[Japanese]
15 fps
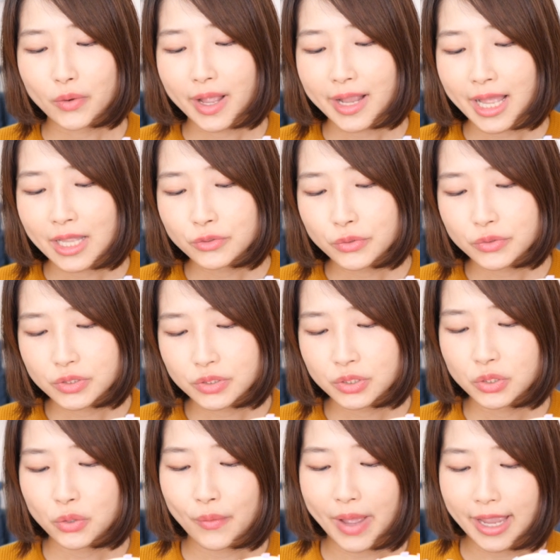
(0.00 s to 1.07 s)
が感動す
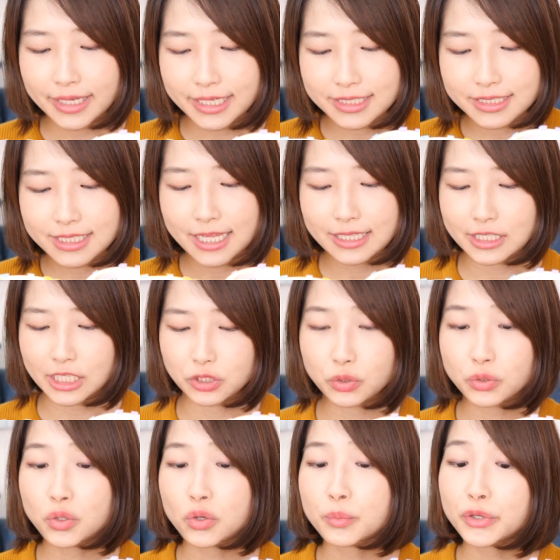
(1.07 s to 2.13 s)
るのはいつだって
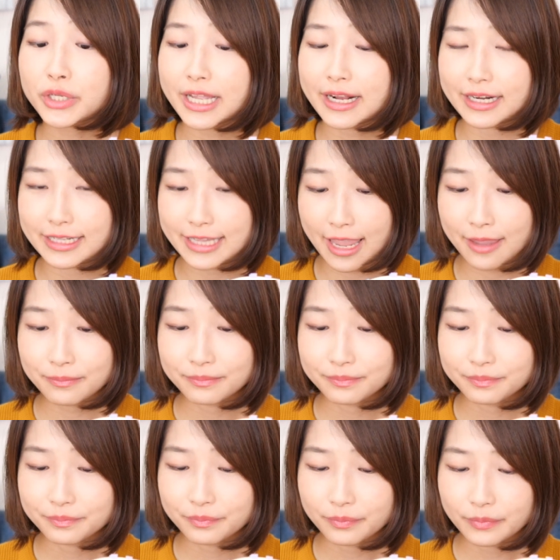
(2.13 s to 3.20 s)
人の思いだからね。
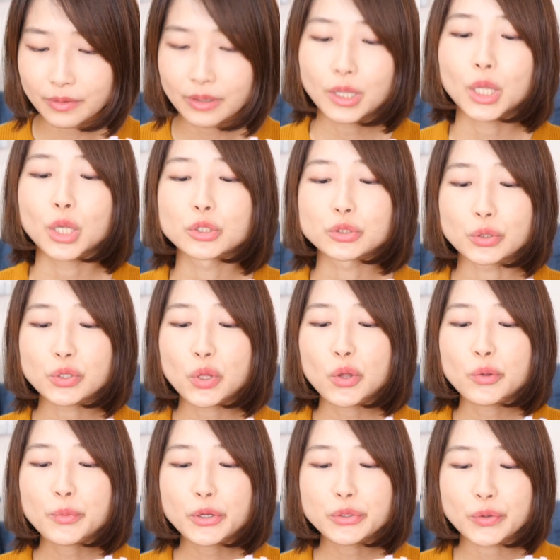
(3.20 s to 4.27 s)
そ
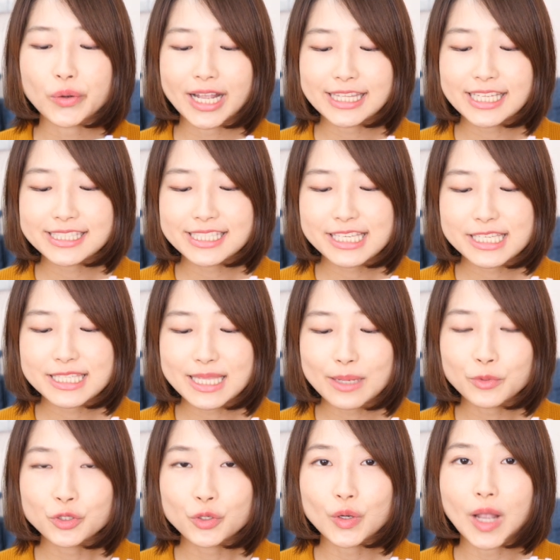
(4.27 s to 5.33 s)
の思いを形にした
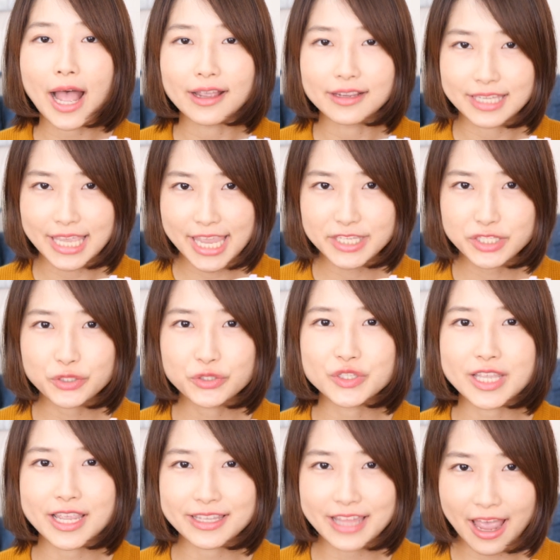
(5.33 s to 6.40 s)
ものが芸術
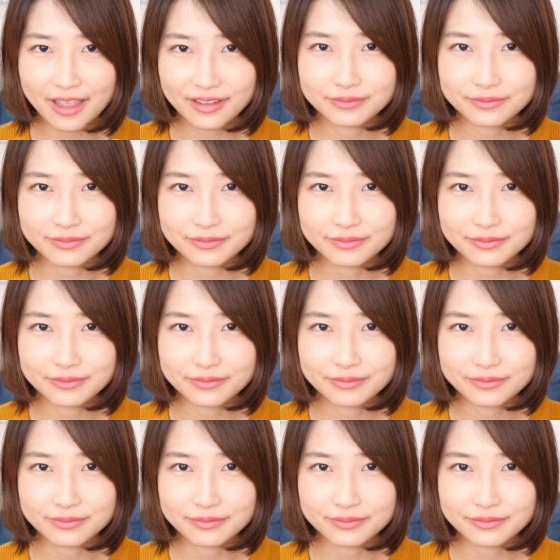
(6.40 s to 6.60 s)
性だ。